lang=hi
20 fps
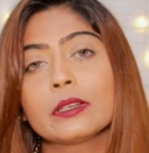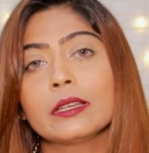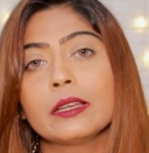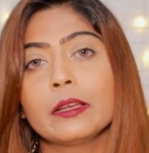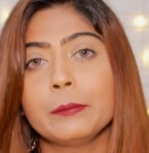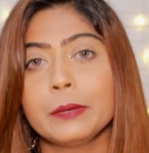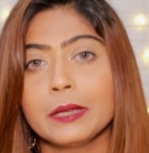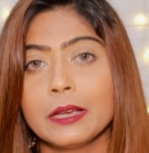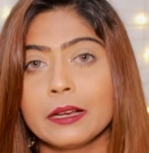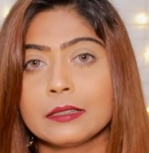लोग
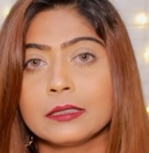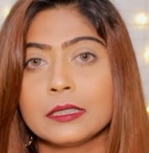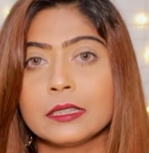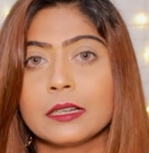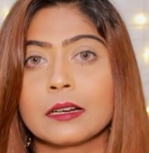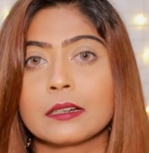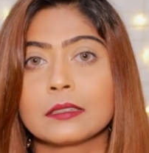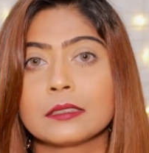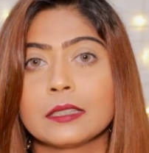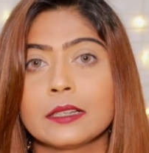ये भी गलती
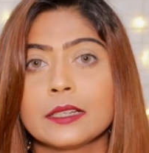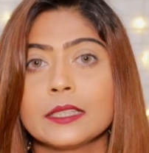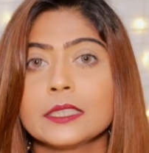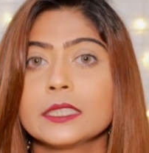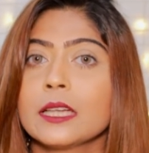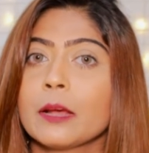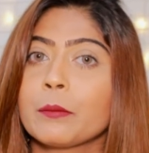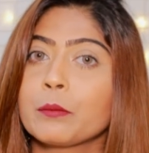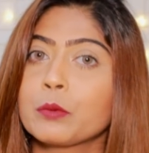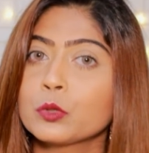करते हैं कि
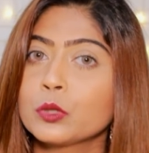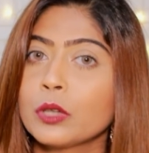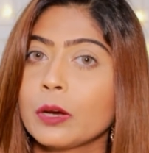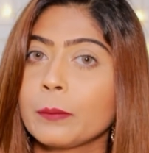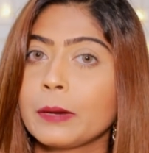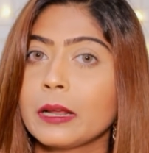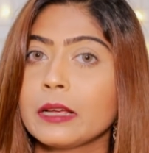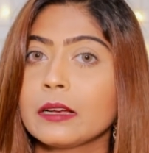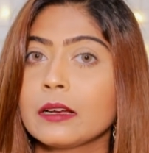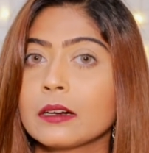शैम्पू तो
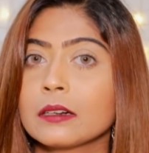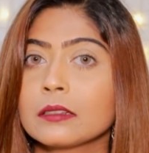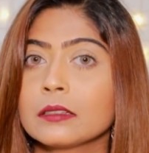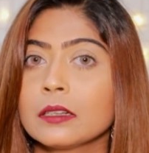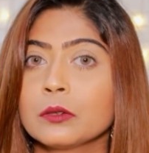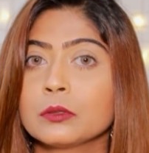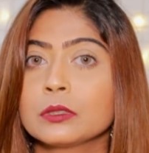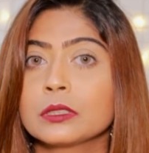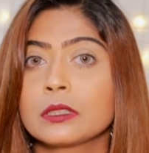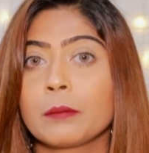अप्लाई
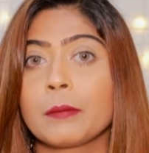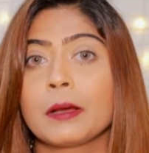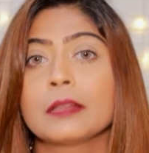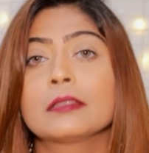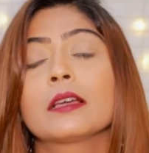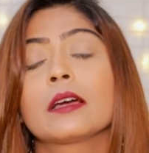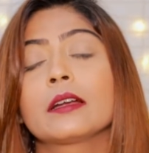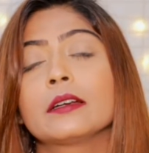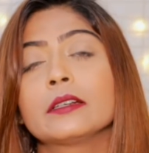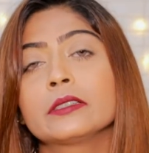करते हैं उसके
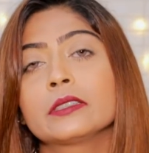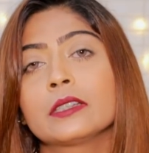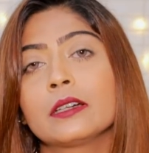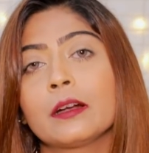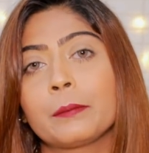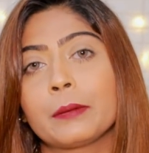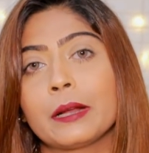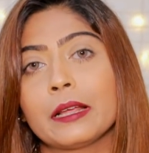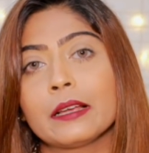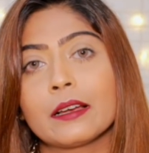बाद कंडीशनर
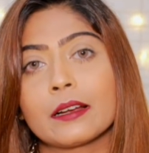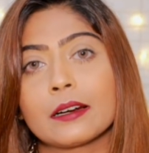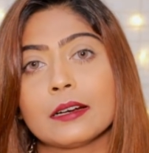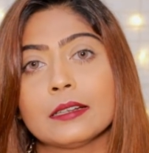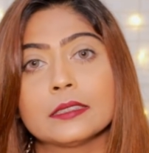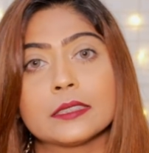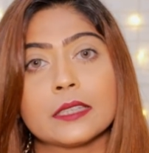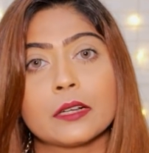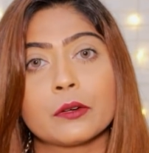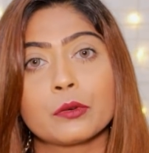अप्लाई
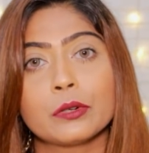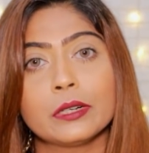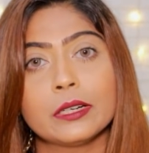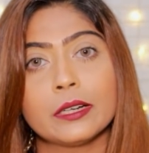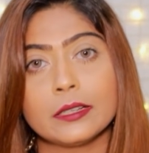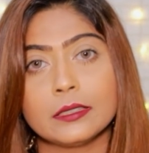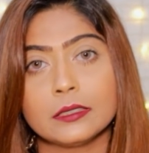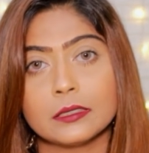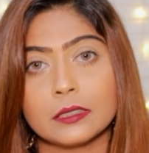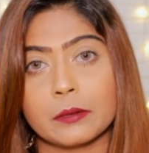करना ज़रूरी
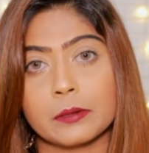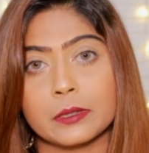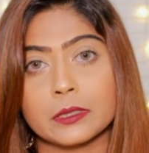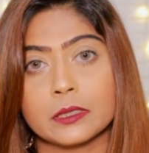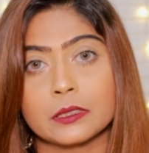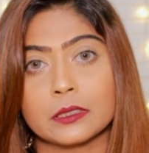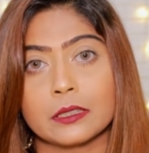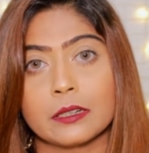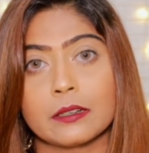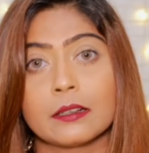नहीं
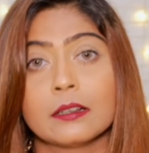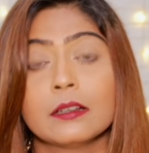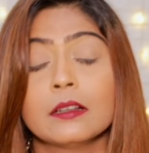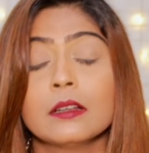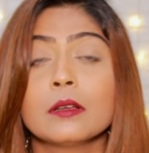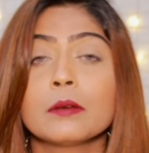समझते हैं